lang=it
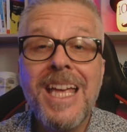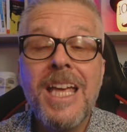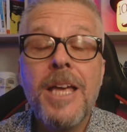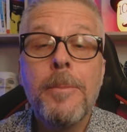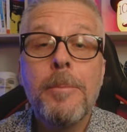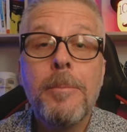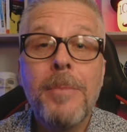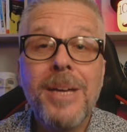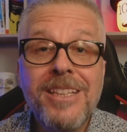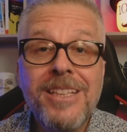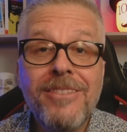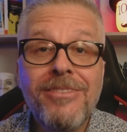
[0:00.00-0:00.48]

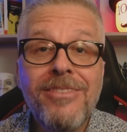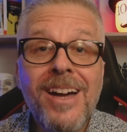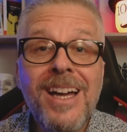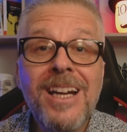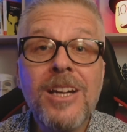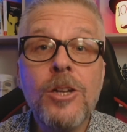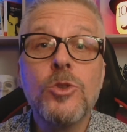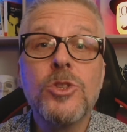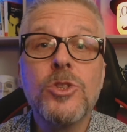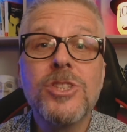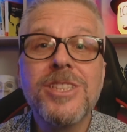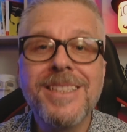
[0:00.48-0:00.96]
ma di
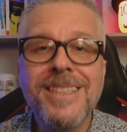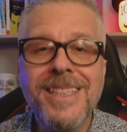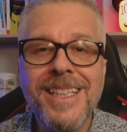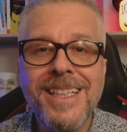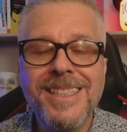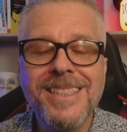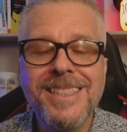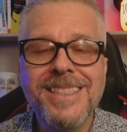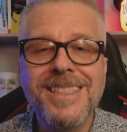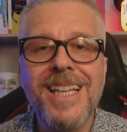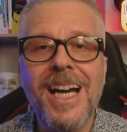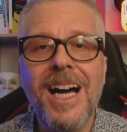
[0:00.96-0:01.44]
farlo
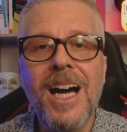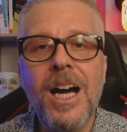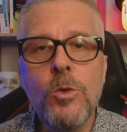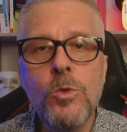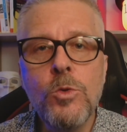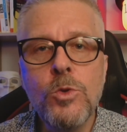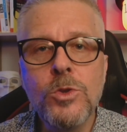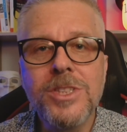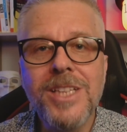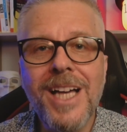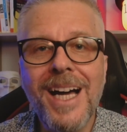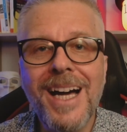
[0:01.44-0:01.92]
senza
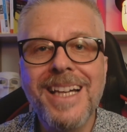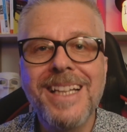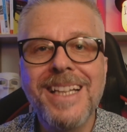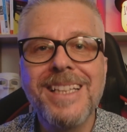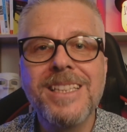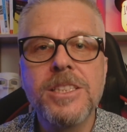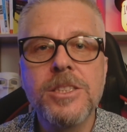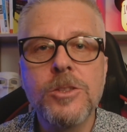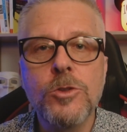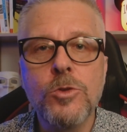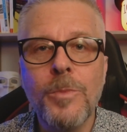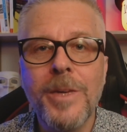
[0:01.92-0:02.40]

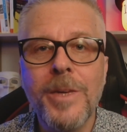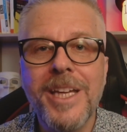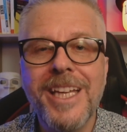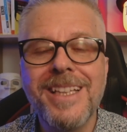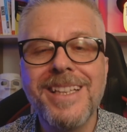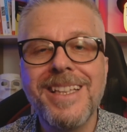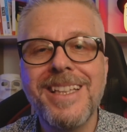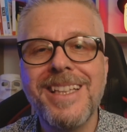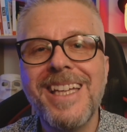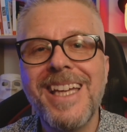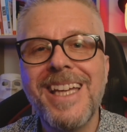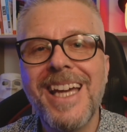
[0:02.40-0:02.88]
usare
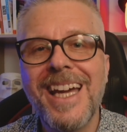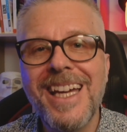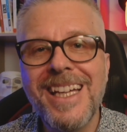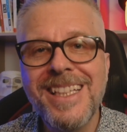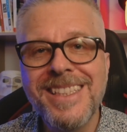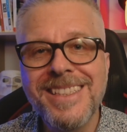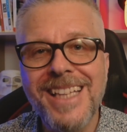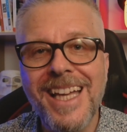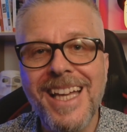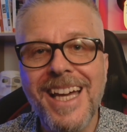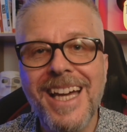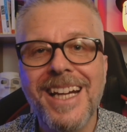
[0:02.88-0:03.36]
strumenti
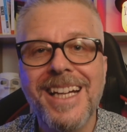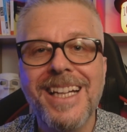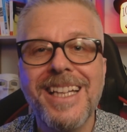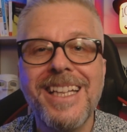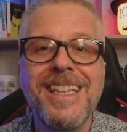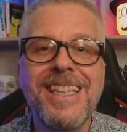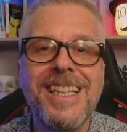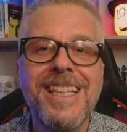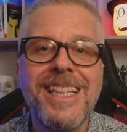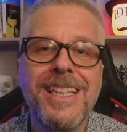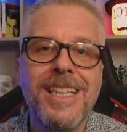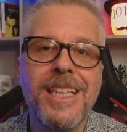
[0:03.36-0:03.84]

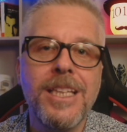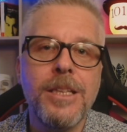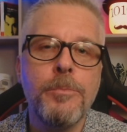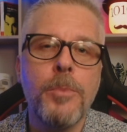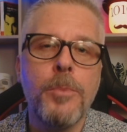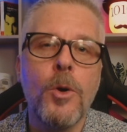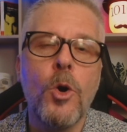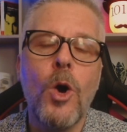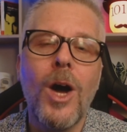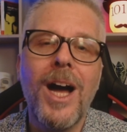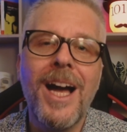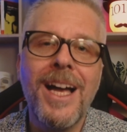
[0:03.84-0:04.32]
esterni di
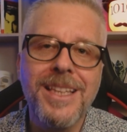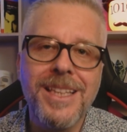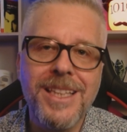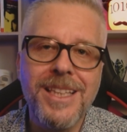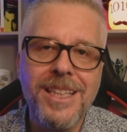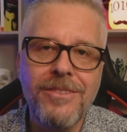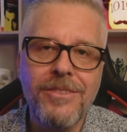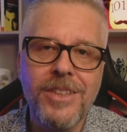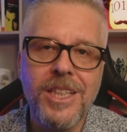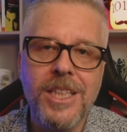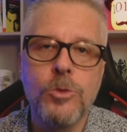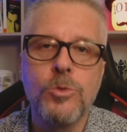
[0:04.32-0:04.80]
tipo
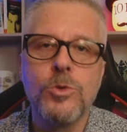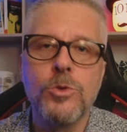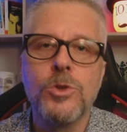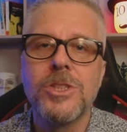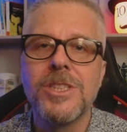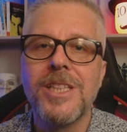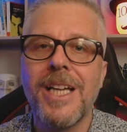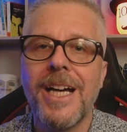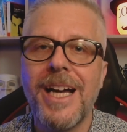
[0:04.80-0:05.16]
antivirus